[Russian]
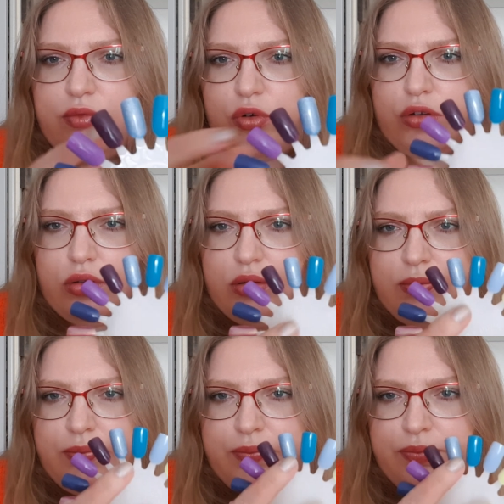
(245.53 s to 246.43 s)
вот он.
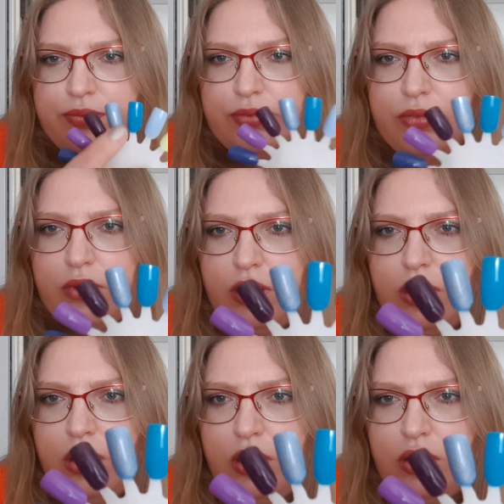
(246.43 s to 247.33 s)

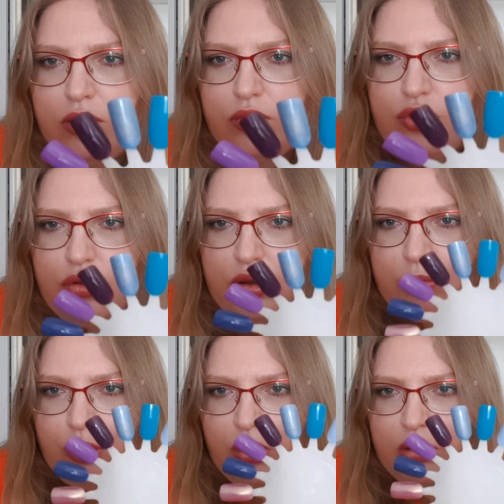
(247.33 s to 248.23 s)
Очень
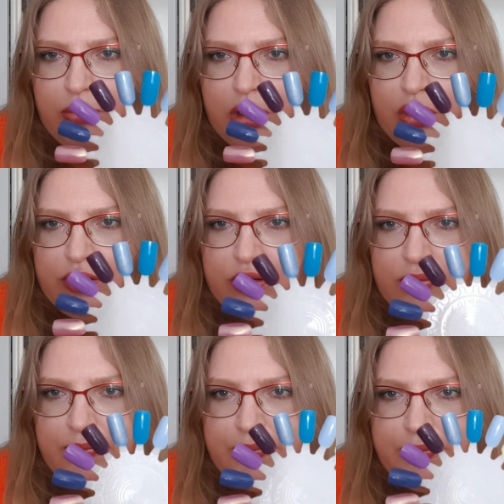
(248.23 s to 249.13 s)
неплохо, мне кажется.